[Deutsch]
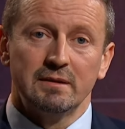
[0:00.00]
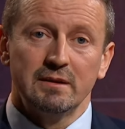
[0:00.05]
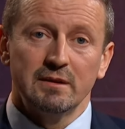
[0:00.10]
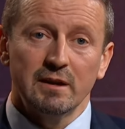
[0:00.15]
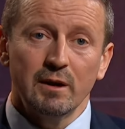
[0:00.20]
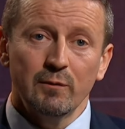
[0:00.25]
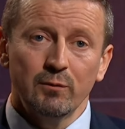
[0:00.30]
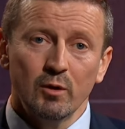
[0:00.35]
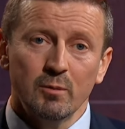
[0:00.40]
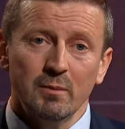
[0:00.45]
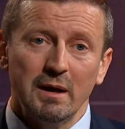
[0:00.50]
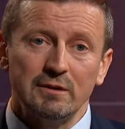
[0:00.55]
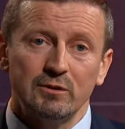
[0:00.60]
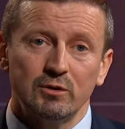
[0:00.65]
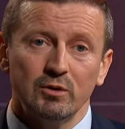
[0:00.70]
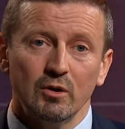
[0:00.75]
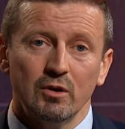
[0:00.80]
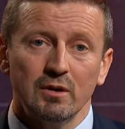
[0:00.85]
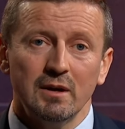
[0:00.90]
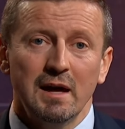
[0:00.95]
Die
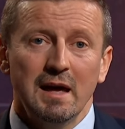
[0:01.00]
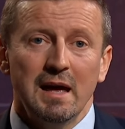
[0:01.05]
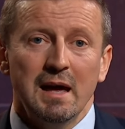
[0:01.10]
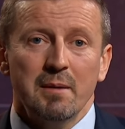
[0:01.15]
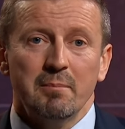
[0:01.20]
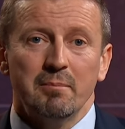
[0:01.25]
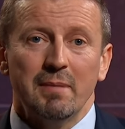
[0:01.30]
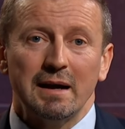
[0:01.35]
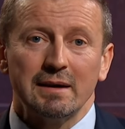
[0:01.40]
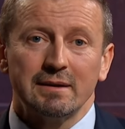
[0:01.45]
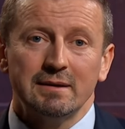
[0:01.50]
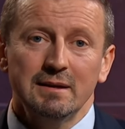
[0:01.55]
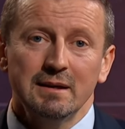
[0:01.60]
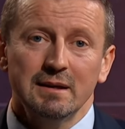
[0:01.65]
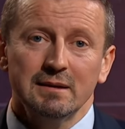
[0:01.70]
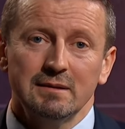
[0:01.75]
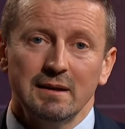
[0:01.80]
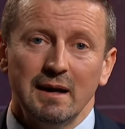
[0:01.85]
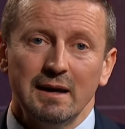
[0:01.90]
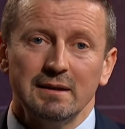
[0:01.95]
Reformation
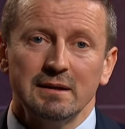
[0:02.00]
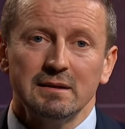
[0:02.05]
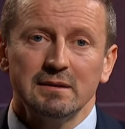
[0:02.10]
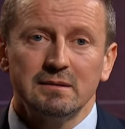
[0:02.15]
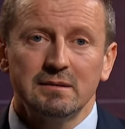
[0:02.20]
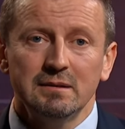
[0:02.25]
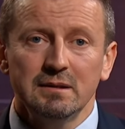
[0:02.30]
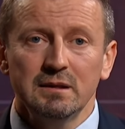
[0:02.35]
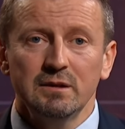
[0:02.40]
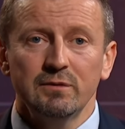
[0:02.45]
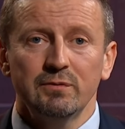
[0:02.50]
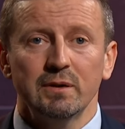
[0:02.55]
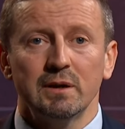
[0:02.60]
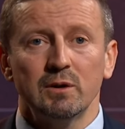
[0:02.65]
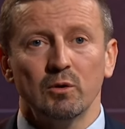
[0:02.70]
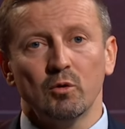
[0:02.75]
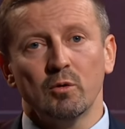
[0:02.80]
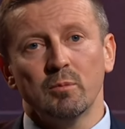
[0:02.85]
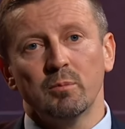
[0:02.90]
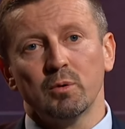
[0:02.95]
markierte einen
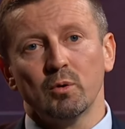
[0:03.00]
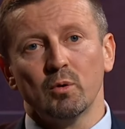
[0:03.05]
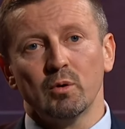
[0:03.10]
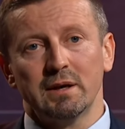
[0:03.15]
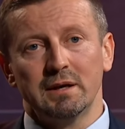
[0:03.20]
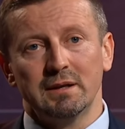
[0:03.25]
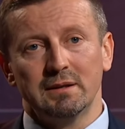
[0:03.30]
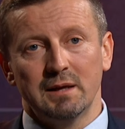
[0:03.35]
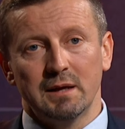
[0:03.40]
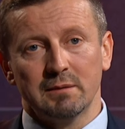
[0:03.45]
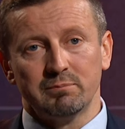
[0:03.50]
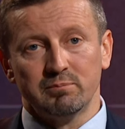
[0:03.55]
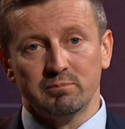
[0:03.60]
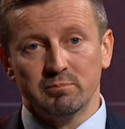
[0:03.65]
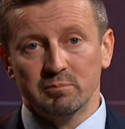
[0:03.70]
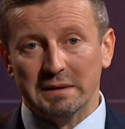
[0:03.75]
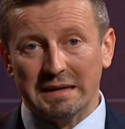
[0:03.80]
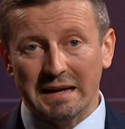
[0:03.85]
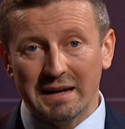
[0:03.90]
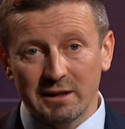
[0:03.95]
tiefen Umbruch in der
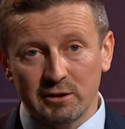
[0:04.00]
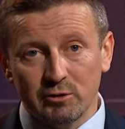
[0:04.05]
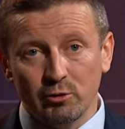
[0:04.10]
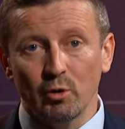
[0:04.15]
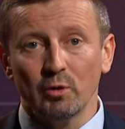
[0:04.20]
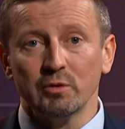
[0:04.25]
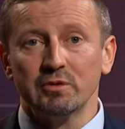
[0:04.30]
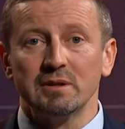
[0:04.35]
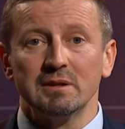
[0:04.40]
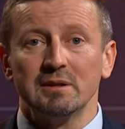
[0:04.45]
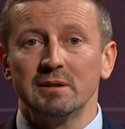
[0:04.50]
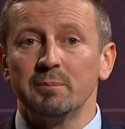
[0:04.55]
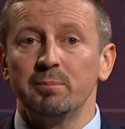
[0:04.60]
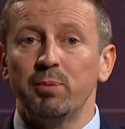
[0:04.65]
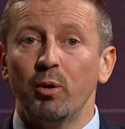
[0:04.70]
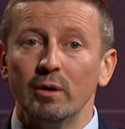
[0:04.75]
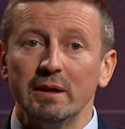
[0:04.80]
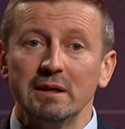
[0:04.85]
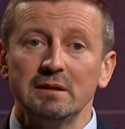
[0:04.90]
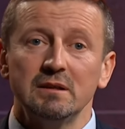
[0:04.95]
religiösen,
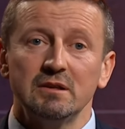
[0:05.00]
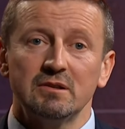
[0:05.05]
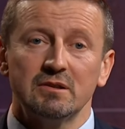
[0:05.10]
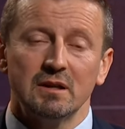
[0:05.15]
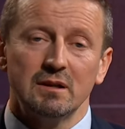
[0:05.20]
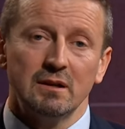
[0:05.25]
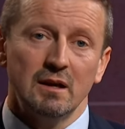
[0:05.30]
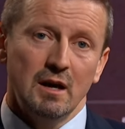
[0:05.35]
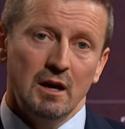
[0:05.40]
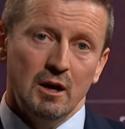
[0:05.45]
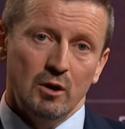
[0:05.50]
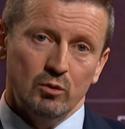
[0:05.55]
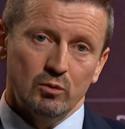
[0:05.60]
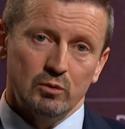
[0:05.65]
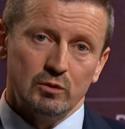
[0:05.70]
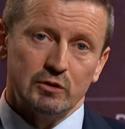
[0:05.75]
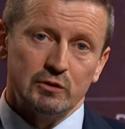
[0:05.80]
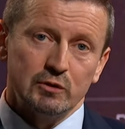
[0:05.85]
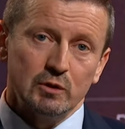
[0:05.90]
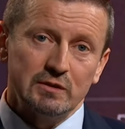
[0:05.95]
politischen
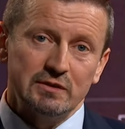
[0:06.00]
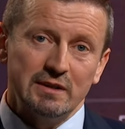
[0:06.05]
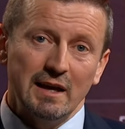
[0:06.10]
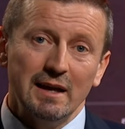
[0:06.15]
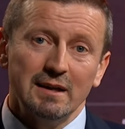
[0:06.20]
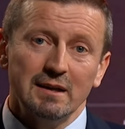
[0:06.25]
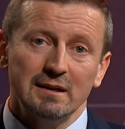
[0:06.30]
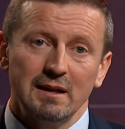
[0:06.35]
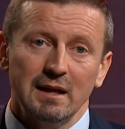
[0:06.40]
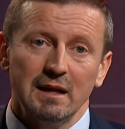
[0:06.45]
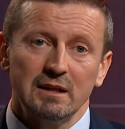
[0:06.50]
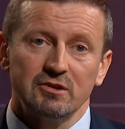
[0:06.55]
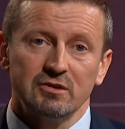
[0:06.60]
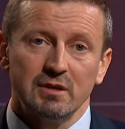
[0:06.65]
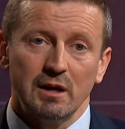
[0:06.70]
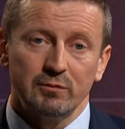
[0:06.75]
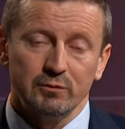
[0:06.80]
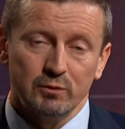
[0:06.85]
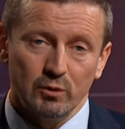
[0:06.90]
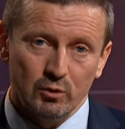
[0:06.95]
und sozialen
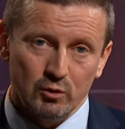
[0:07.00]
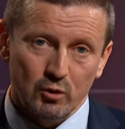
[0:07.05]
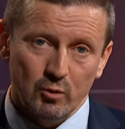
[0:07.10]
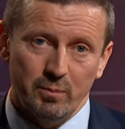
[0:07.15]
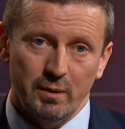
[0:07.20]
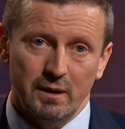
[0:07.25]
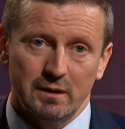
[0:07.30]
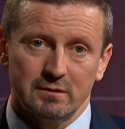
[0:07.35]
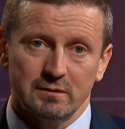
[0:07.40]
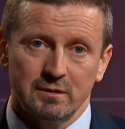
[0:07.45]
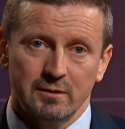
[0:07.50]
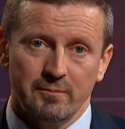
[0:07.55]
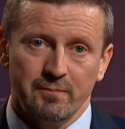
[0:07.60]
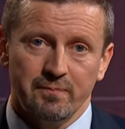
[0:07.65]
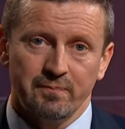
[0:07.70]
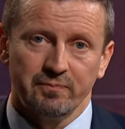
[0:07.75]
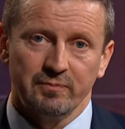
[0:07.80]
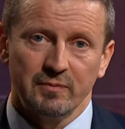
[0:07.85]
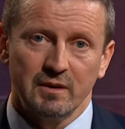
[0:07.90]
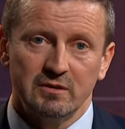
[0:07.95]
Landschaft Europas.
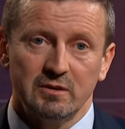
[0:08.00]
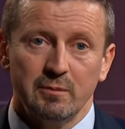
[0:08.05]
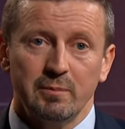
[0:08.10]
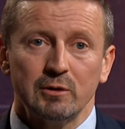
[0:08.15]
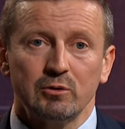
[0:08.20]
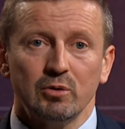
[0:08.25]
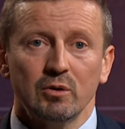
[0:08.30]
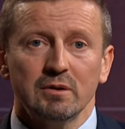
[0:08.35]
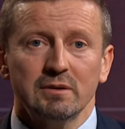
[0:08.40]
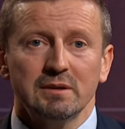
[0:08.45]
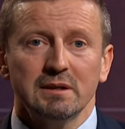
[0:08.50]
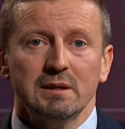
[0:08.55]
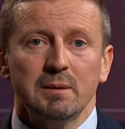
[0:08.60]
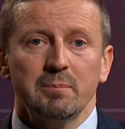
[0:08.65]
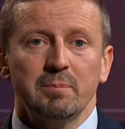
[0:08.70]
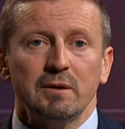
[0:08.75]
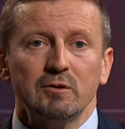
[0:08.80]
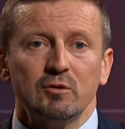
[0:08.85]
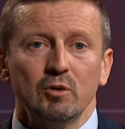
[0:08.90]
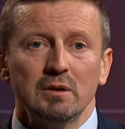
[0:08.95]
Sie betonte
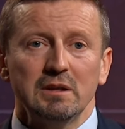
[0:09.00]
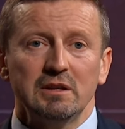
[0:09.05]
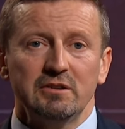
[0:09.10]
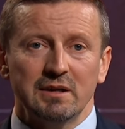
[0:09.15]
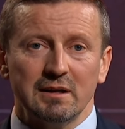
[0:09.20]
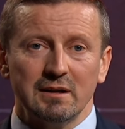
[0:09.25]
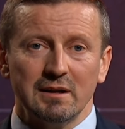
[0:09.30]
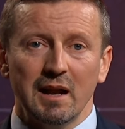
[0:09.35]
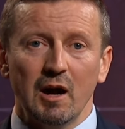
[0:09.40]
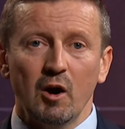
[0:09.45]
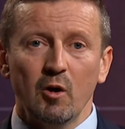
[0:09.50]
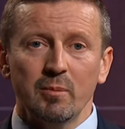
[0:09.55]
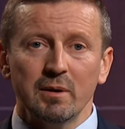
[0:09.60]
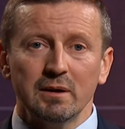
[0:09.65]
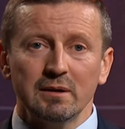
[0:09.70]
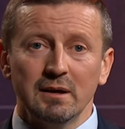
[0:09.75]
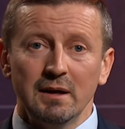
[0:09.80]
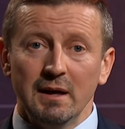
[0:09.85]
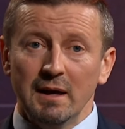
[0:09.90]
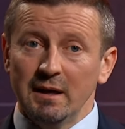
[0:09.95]
den persönlichen
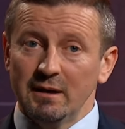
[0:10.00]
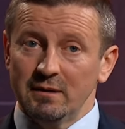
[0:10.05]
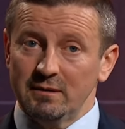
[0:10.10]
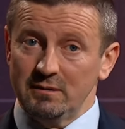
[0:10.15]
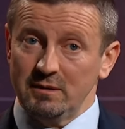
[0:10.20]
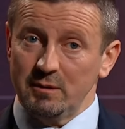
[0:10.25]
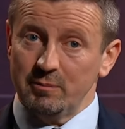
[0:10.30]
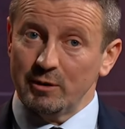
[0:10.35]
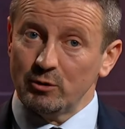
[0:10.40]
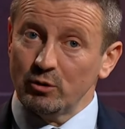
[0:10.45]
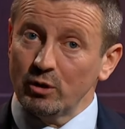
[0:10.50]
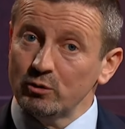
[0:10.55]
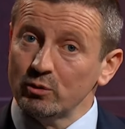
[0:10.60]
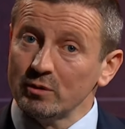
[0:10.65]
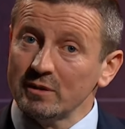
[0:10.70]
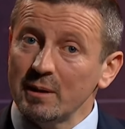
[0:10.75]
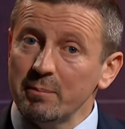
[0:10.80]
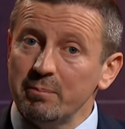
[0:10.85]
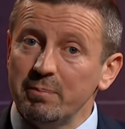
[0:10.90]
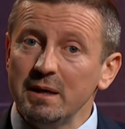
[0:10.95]
Glauben, die
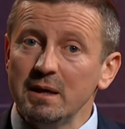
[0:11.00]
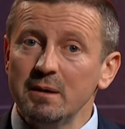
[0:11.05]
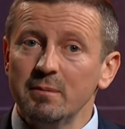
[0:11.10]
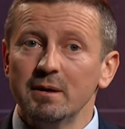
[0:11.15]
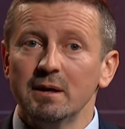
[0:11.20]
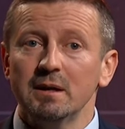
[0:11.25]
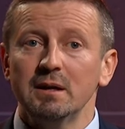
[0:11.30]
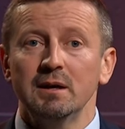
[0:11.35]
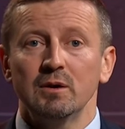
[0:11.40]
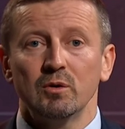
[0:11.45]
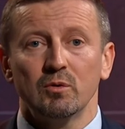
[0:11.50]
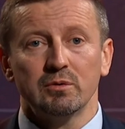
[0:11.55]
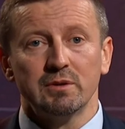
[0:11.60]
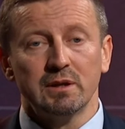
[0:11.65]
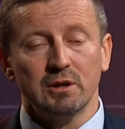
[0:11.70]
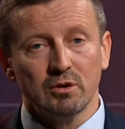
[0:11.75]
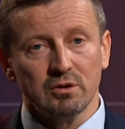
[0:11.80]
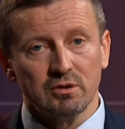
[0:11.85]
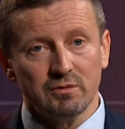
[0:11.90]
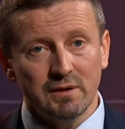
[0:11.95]
Bedeutung der Bibel
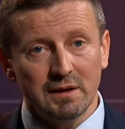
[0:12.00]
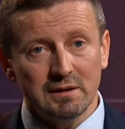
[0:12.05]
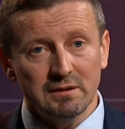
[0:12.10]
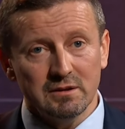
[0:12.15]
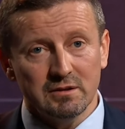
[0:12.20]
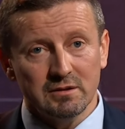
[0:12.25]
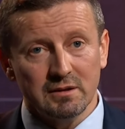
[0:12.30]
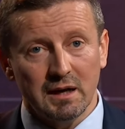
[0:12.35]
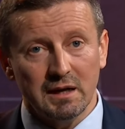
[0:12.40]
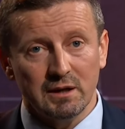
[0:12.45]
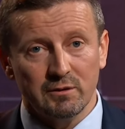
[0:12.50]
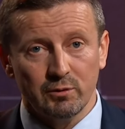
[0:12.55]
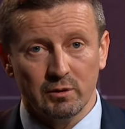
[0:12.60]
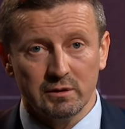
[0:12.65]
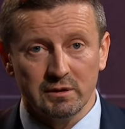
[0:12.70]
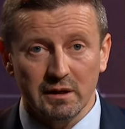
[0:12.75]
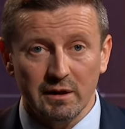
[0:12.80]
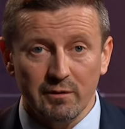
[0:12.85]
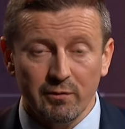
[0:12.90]
und die Notwendigkeit von